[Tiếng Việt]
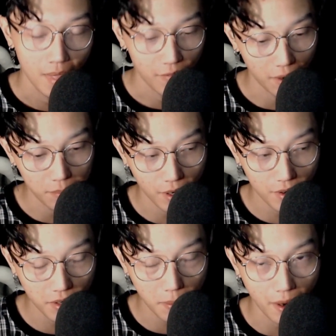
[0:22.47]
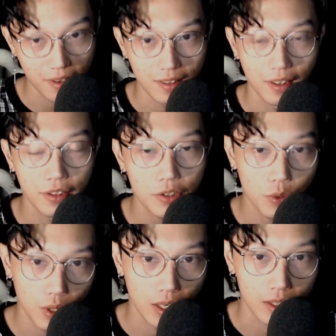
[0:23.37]
Và hôm nay như các bạn nhìn thấy
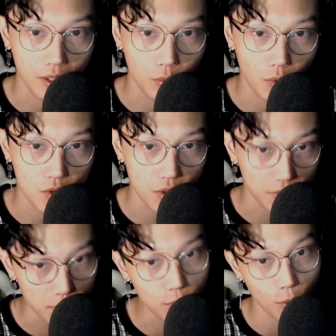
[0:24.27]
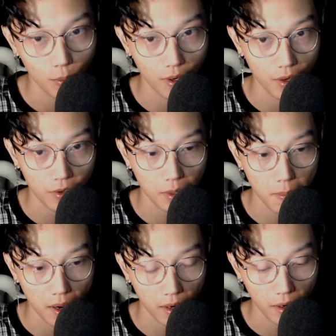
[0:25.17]
tiêu đề thì Nguyễn sẽ tiếp tục kể cho các
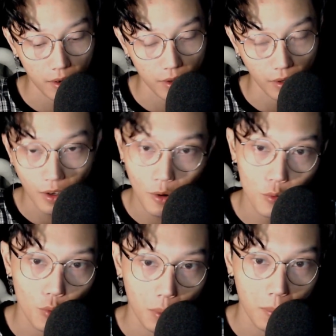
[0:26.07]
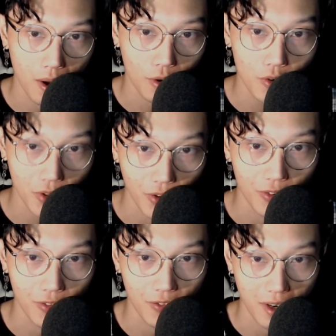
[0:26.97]
bạn nghe những cái câu chuyện ma có thật.
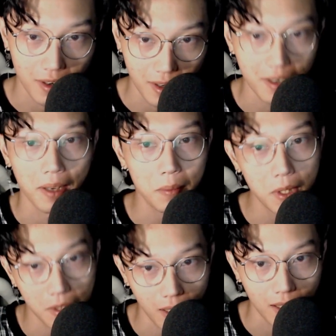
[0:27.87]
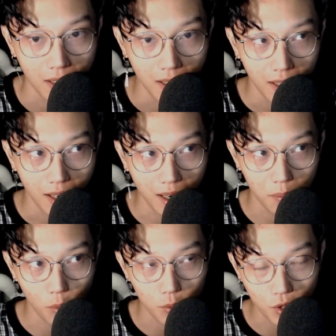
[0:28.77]
Và địa điểm lần này là
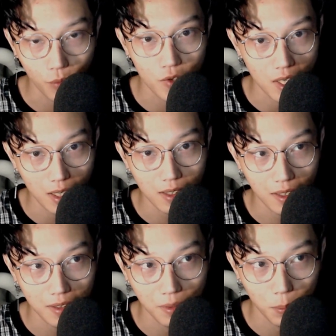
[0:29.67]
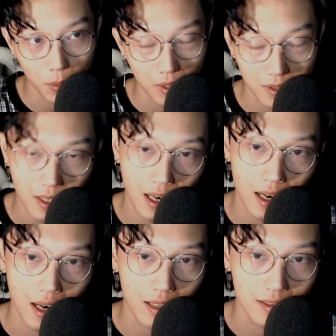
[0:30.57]
một trong những cái nơi được mệnh
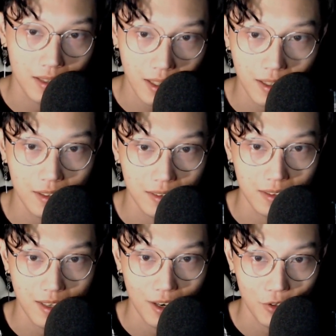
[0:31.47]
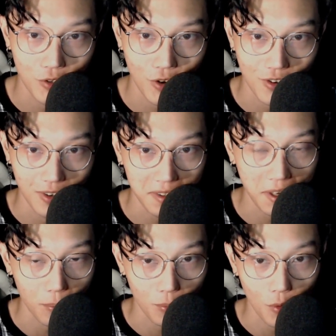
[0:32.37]
danh là thiên đường dành cho những
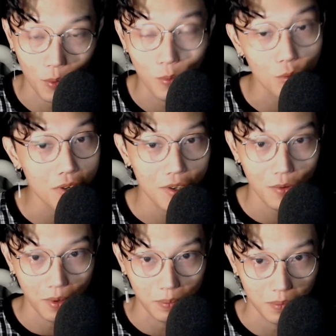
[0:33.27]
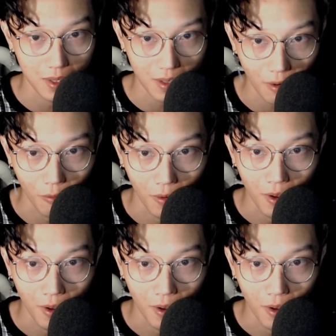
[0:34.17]
cặp đôi muốn đi du lịch bên nhau.